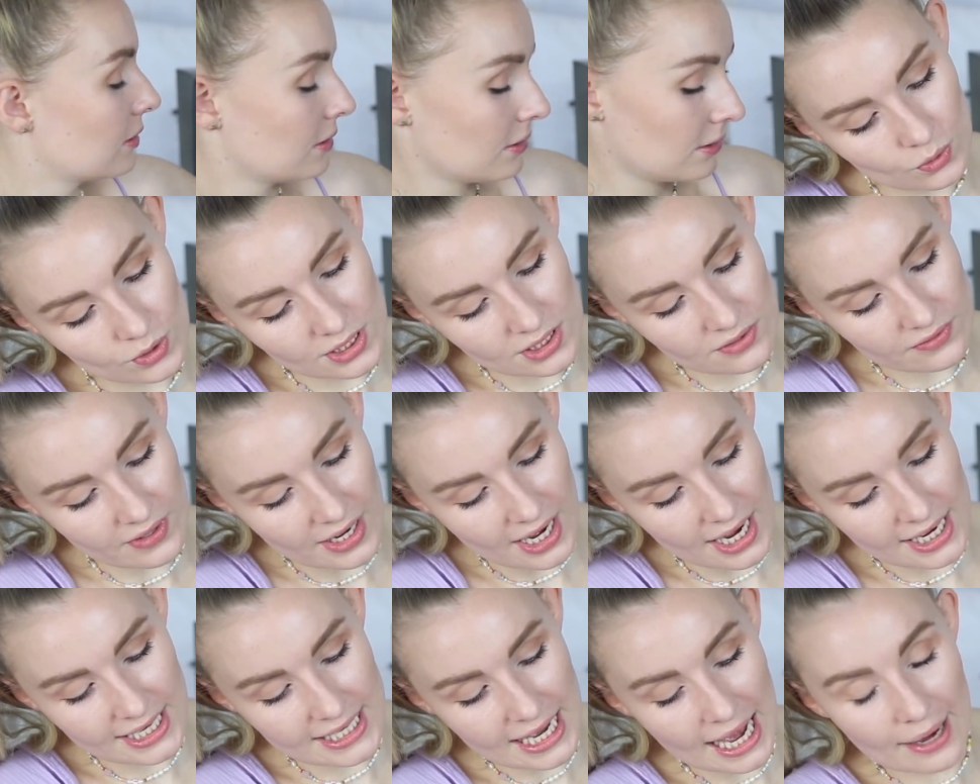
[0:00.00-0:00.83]
Und
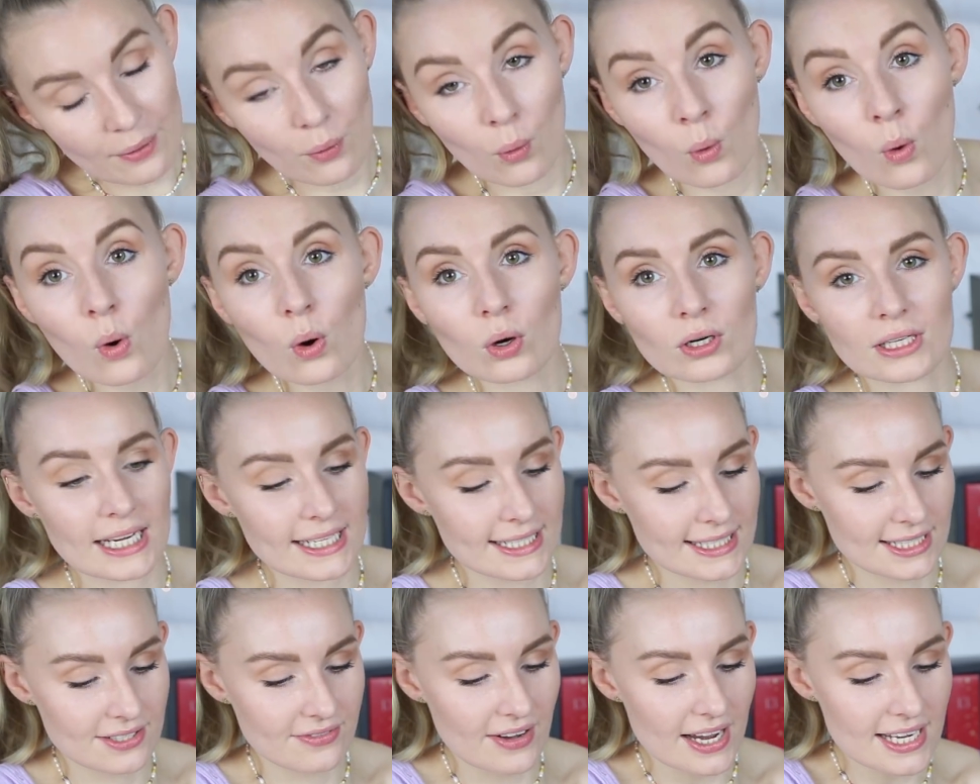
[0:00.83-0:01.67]
zwar, ja, oh,
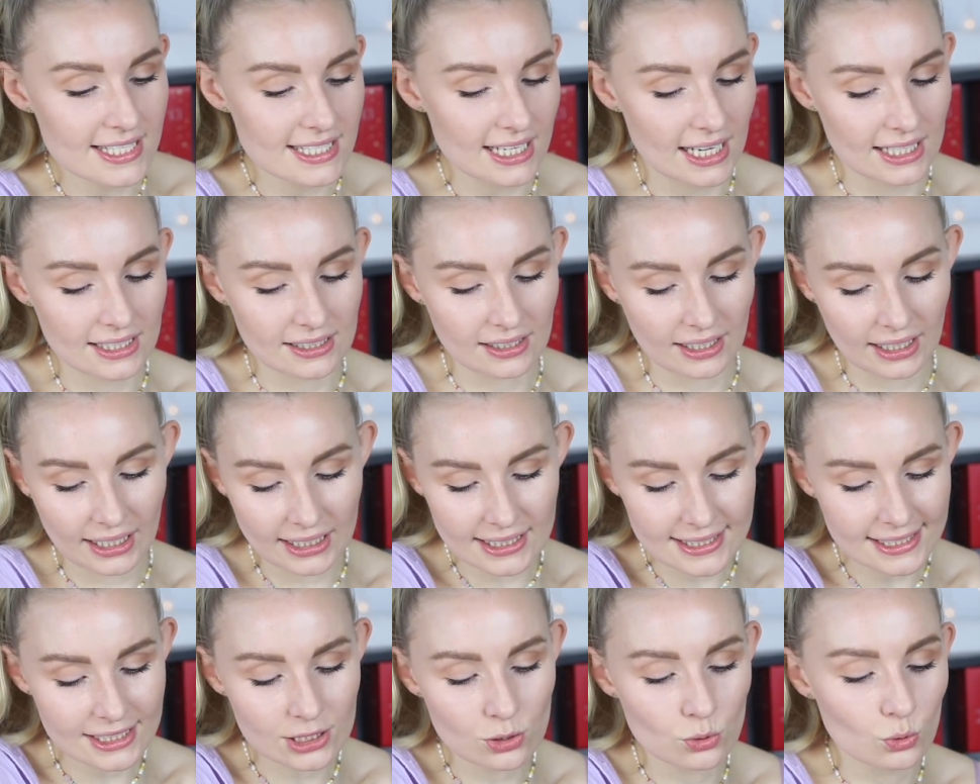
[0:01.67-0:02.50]
gleich zwei Sachen.
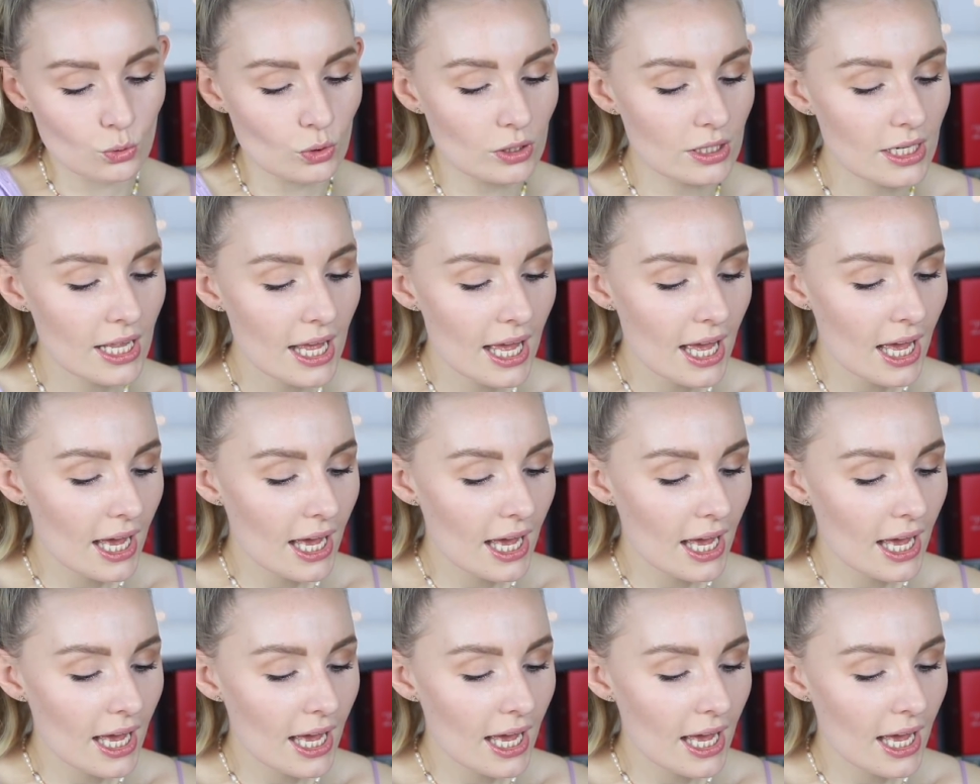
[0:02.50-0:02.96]
Richtig cool.